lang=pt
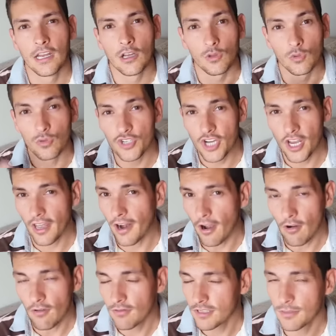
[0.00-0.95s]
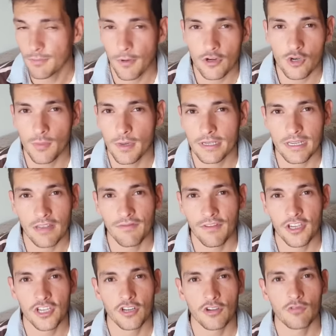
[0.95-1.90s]
No geral, você pode começar a
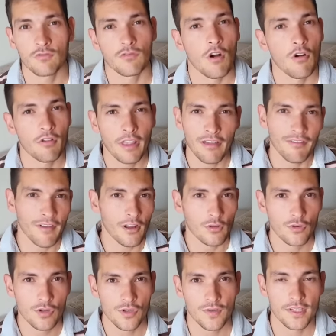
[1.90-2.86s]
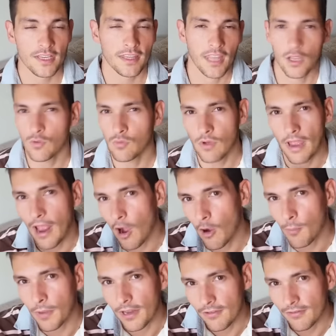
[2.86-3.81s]
investir com qualquer valor. Se você tem um real
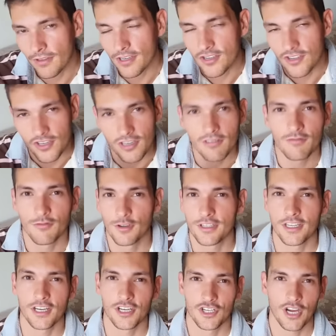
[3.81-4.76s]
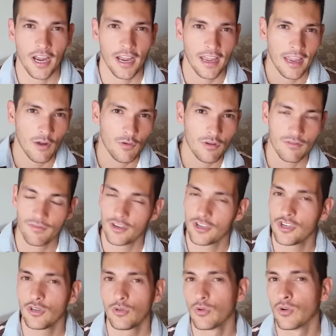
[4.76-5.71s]
para investir, você já é um
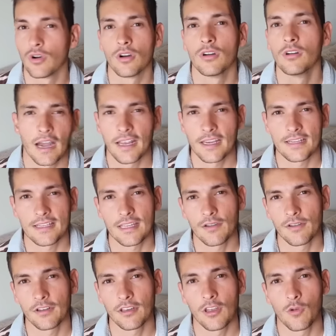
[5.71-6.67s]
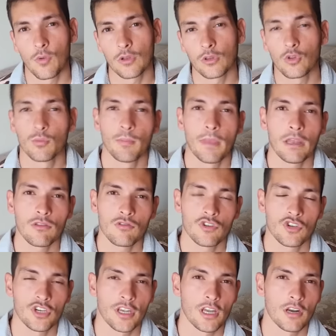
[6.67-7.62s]
investidor. A questão é que quanto menos
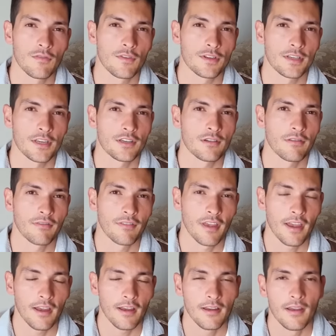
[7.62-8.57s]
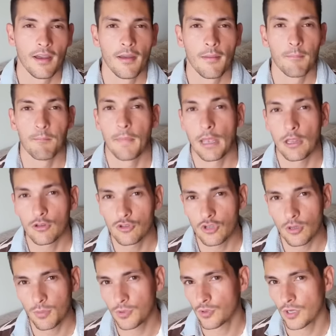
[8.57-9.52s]
dinheiro você tiver, menos
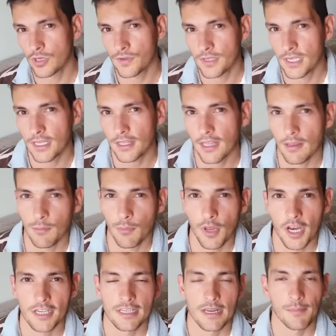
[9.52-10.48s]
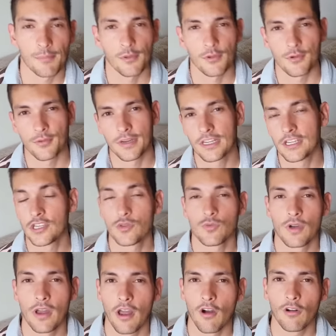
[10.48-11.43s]
opções você tem. Por exemplo, com esse
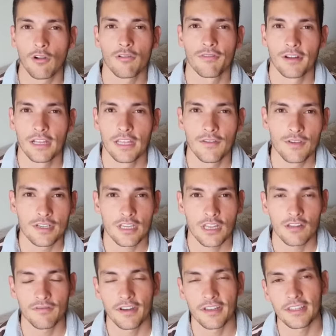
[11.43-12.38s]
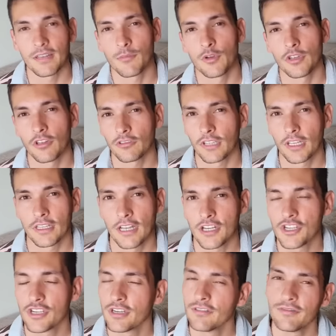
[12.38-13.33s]
um real que eu falei, você não vai ter muita
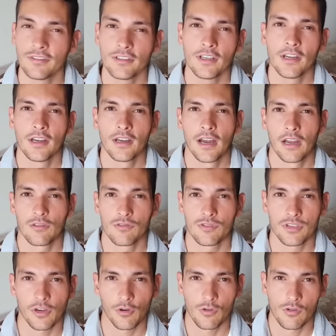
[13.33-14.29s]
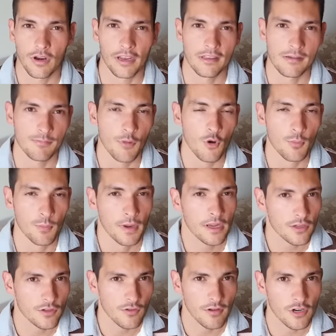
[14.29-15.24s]
alternativa a não ser colocar na
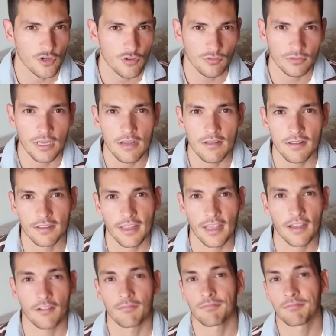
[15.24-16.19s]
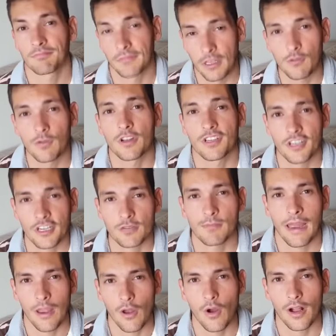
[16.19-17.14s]
poupança ou ir juntando até ter quantias
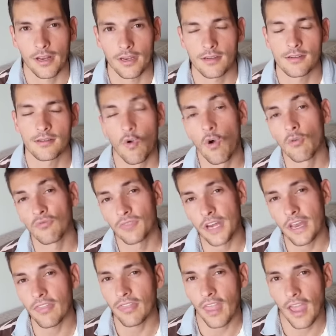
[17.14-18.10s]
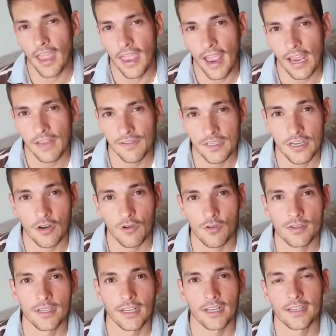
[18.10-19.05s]
maiores. Com 30 reais, você já
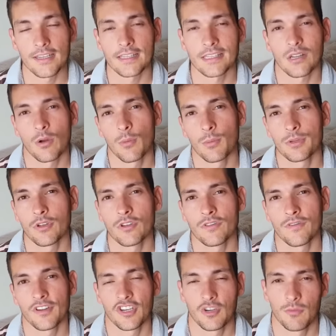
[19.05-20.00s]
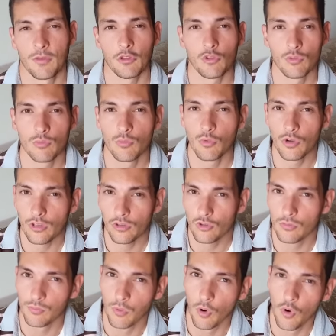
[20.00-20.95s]
consegue acessar uma opção de investimento
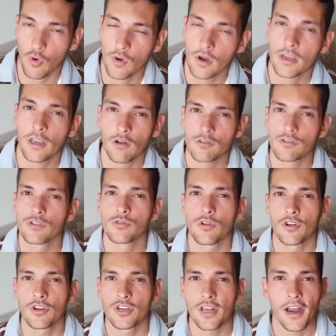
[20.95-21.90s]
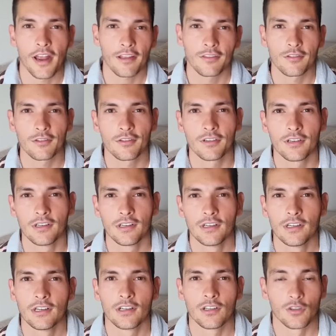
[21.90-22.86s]
muito boa, que é o Tesouro Direto.
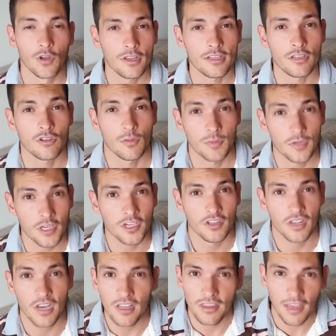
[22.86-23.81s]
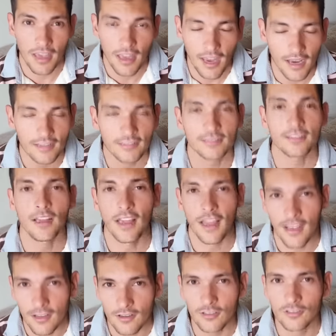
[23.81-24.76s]
Nossa, só precisa de 30 reais? É
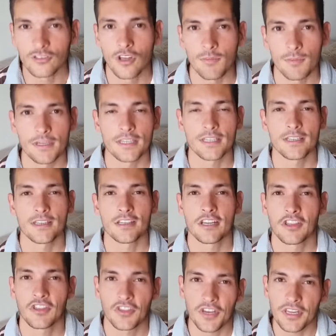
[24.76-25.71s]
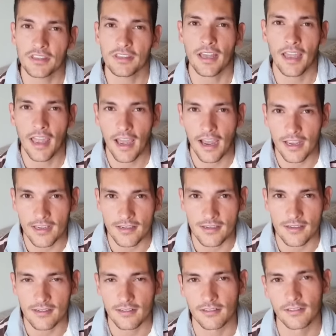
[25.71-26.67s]
só precisa de 30
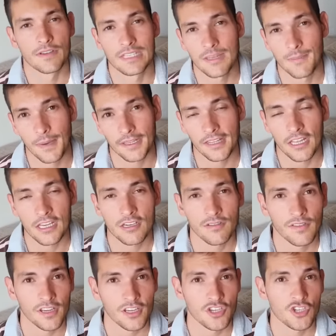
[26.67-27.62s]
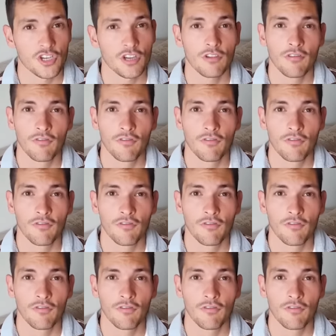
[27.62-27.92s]
reais. Se você pretende investir em